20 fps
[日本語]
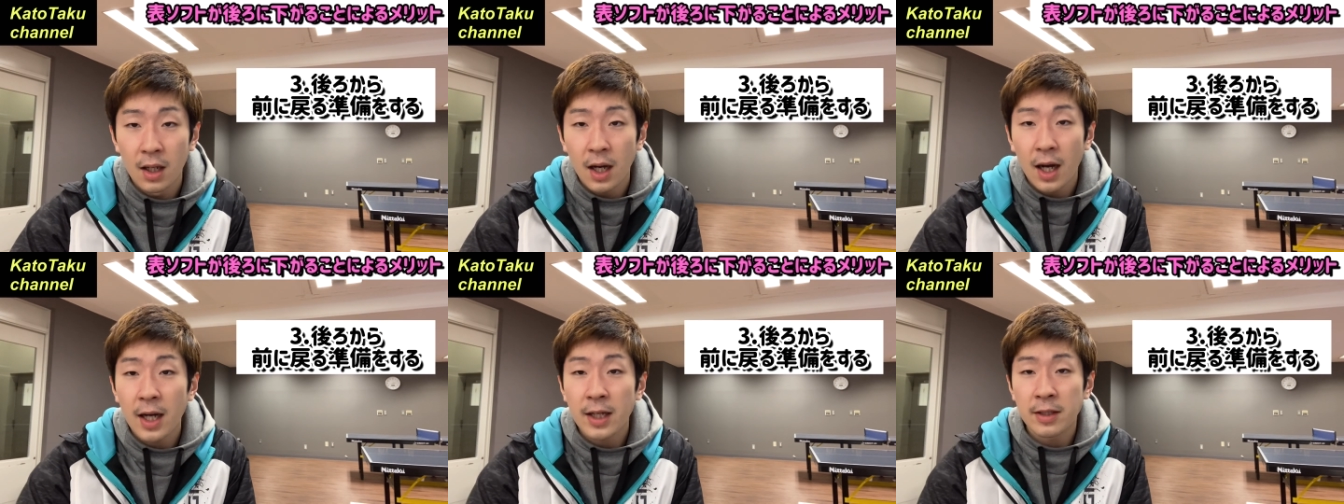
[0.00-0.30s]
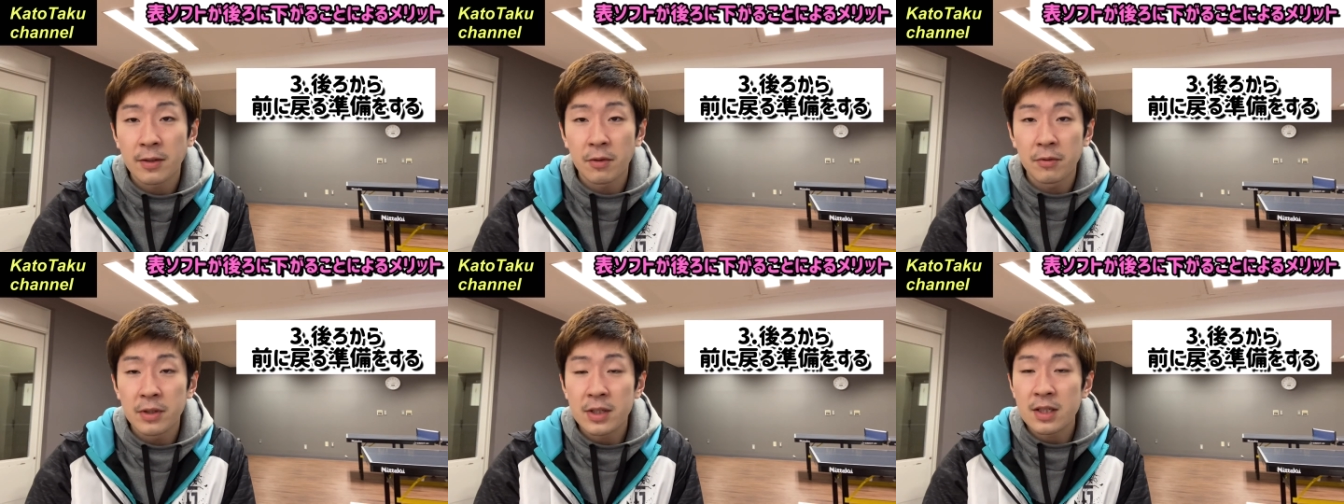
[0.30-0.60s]
相
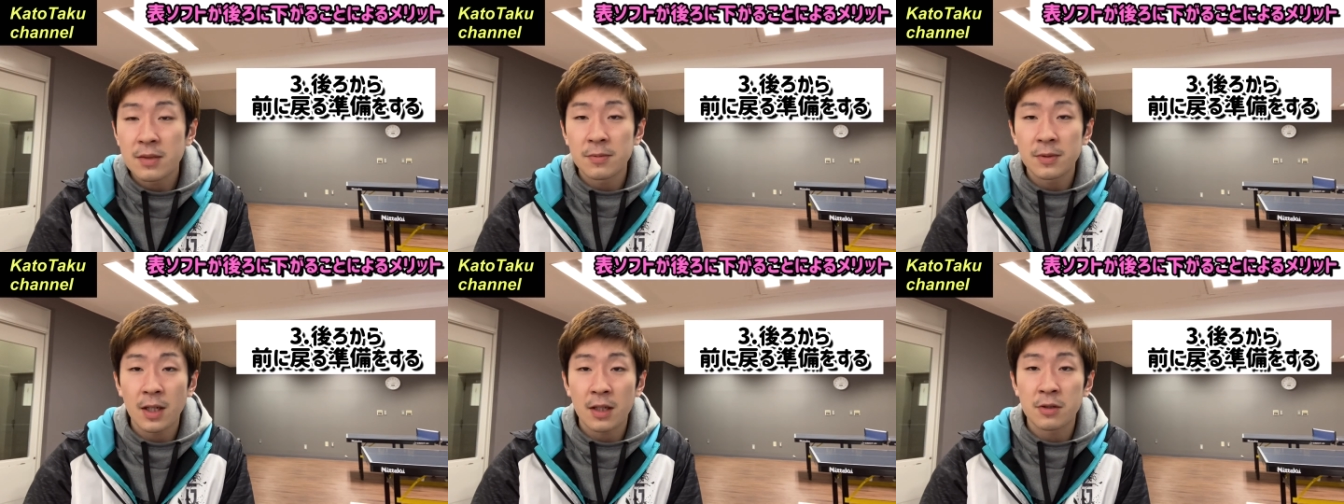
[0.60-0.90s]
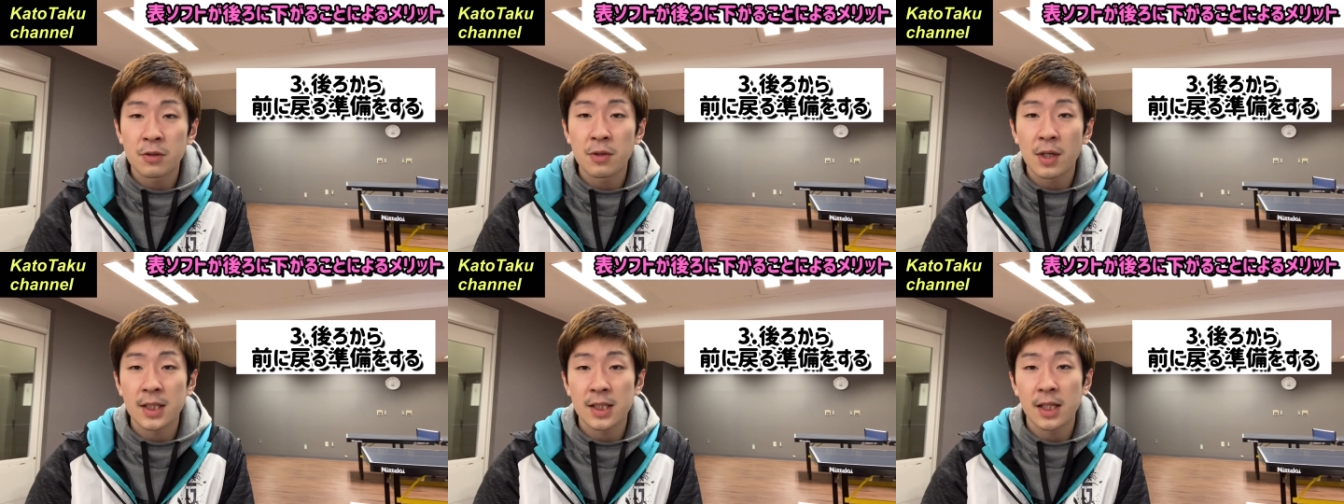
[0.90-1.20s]
手のリズムが
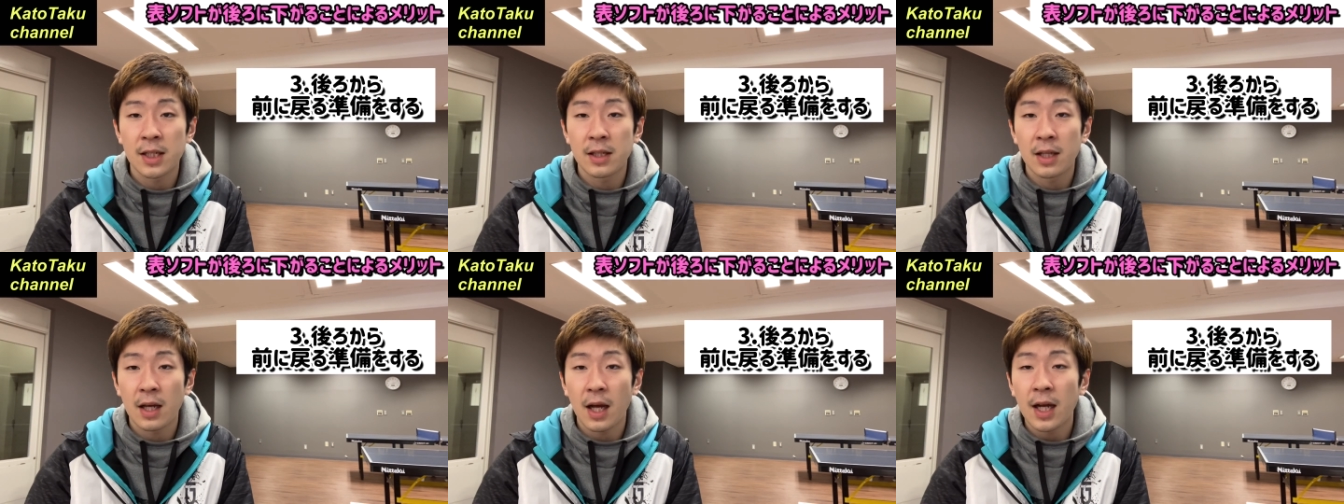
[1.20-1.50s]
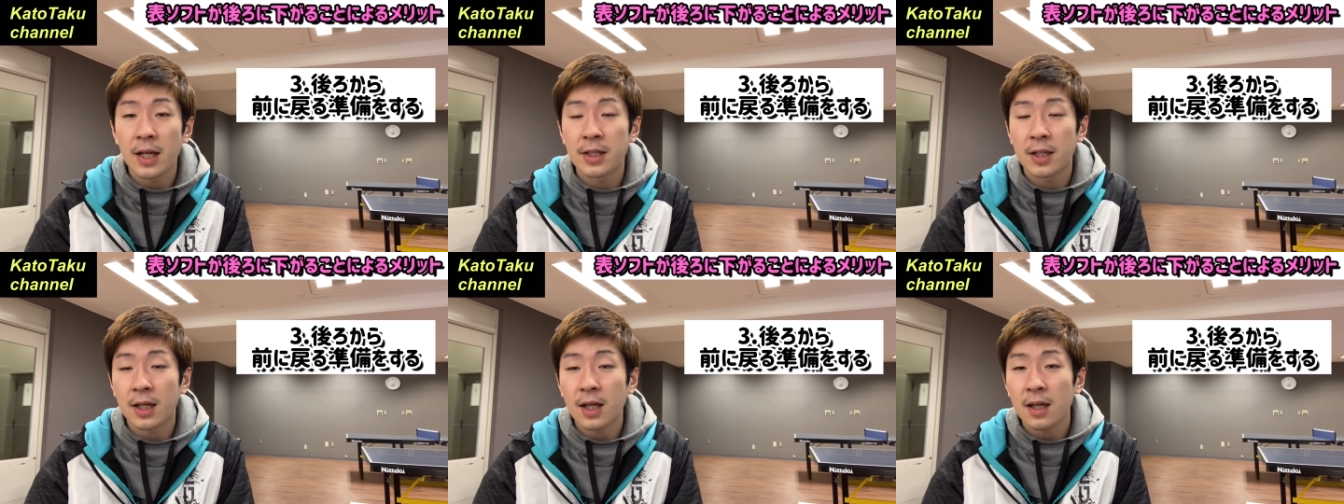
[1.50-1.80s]
狂わされて
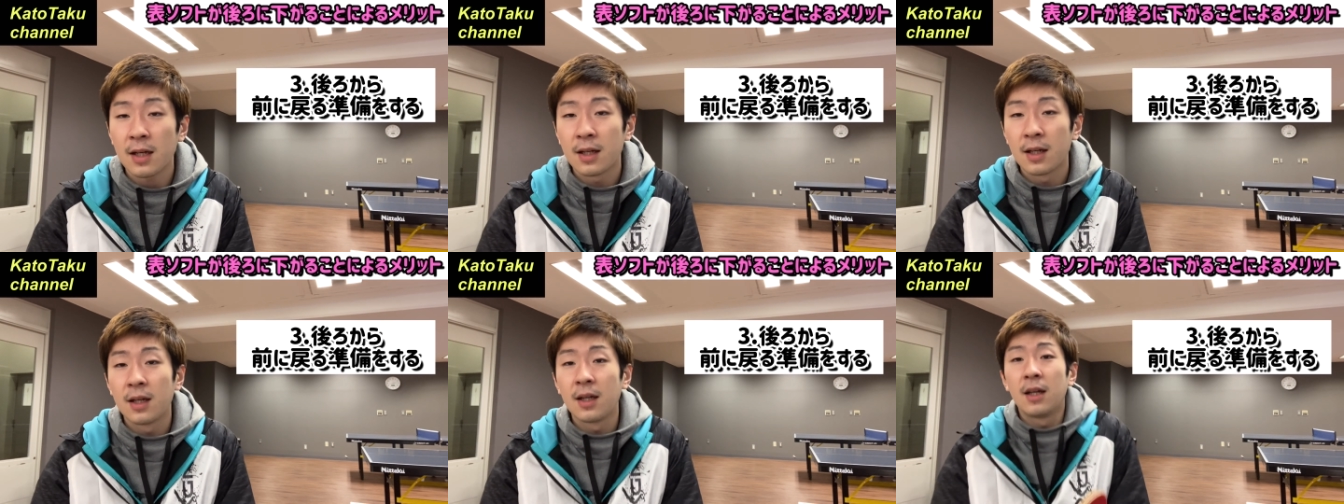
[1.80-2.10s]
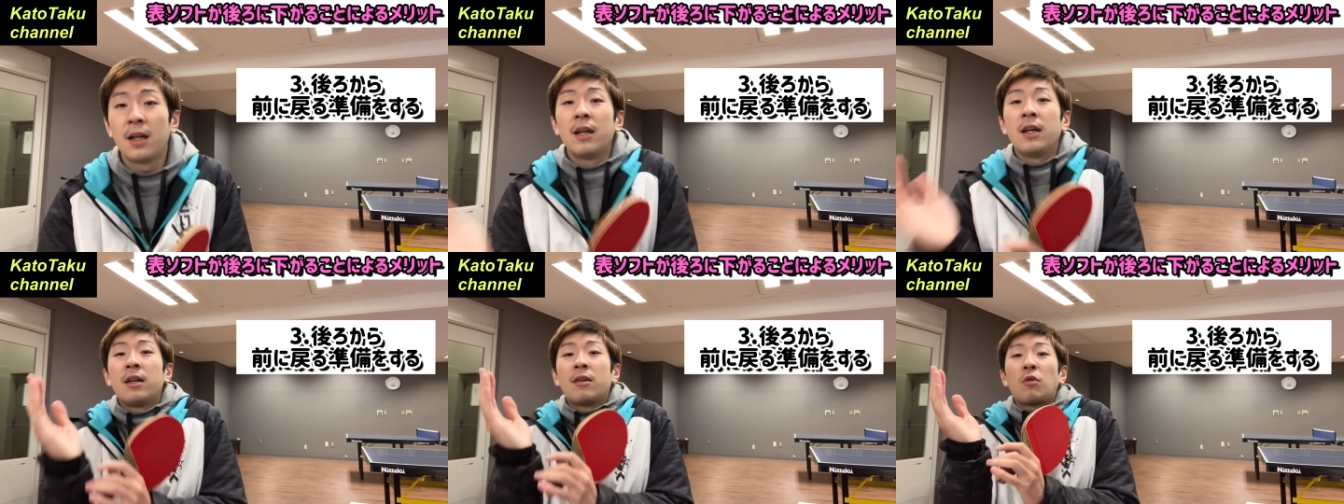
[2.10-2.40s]
相手が